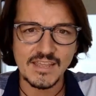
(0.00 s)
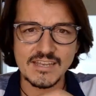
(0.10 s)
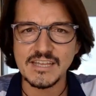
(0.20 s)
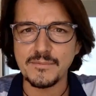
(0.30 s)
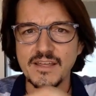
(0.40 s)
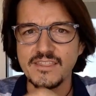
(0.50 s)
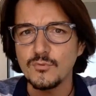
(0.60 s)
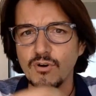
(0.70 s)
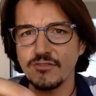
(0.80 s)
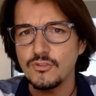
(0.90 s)
que estaba
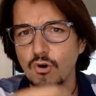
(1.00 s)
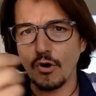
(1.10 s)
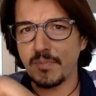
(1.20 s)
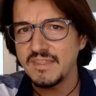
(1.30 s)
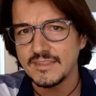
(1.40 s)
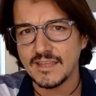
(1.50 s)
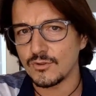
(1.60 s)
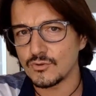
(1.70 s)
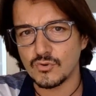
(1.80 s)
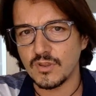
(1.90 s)
dibujando o
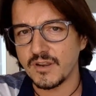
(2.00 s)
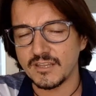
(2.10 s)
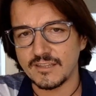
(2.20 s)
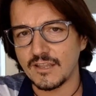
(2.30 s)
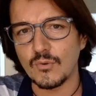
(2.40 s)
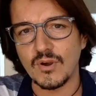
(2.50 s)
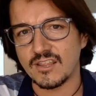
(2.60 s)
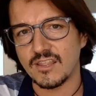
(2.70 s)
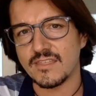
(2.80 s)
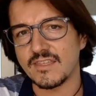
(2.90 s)
pintando en su libretita en
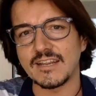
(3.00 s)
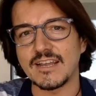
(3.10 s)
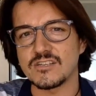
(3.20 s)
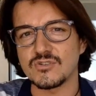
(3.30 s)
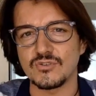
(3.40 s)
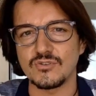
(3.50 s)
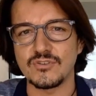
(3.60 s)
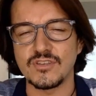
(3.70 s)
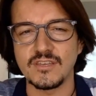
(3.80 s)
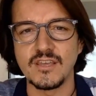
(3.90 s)
lugar de hacer caso,
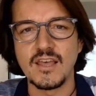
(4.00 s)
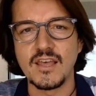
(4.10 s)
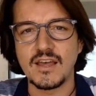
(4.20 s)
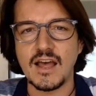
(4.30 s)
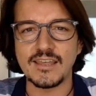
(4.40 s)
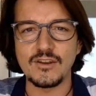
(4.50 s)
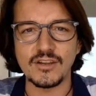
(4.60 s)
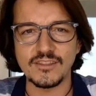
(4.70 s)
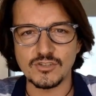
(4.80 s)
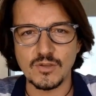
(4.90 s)
¿no? Y aquí lo
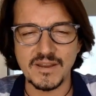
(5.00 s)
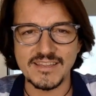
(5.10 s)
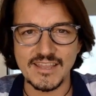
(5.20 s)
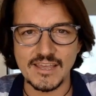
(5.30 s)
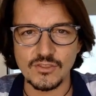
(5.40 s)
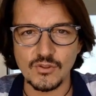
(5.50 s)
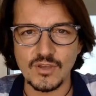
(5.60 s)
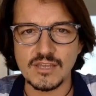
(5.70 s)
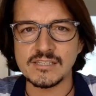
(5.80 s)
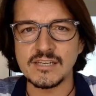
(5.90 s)
que te estoy planteando
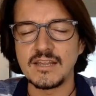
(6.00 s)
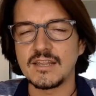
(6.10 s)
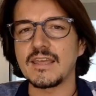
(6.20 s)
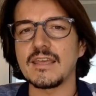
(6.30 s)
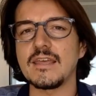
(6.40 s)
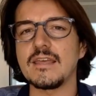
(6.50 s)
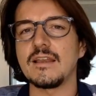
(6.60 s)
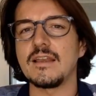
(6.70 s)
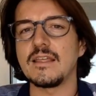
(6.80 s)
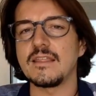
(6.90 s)
es que
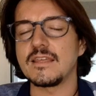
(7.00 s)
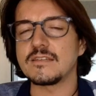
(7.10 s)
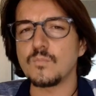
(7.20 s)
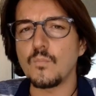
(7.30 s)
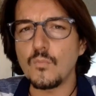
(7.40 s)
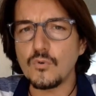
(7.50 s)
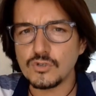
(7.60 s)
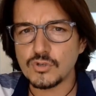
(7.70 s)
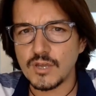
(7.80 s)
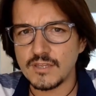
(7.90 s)
le des
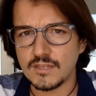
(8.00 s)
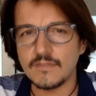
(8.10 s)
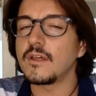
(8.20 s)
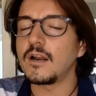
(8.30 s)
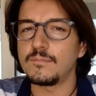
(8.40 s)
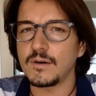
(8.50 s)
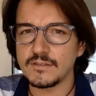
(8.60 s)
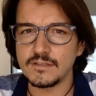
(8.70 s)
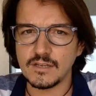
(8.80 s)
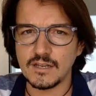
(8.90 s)
mucho a entender al
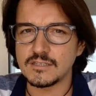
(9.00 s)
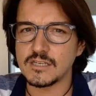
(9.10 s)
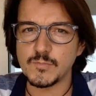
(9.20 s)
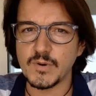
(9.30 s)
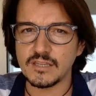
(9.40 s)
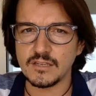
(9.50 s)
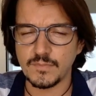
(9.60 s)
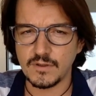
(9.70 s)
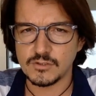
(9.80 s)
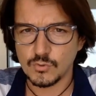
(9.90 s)
paciente que le estás
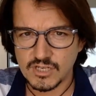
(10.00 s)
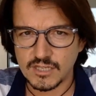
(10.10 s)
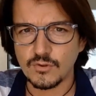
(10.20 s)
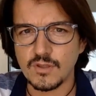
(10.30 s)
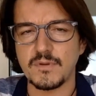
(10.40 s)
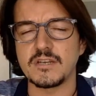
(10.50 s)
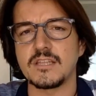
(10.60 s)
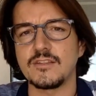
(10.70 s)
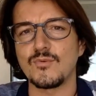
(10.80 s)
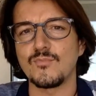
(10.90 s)
escuchando y
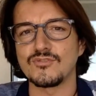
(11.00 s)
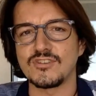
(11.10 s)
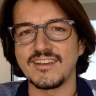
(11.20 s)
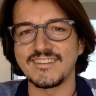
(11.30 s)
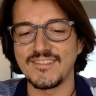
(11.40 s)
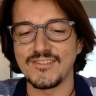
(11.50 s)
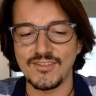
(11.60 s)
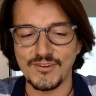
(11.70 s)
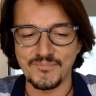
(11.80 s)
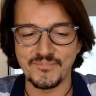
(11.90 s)
prestando mucha
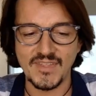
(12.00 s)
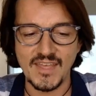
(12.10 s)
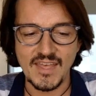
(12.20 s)
atención.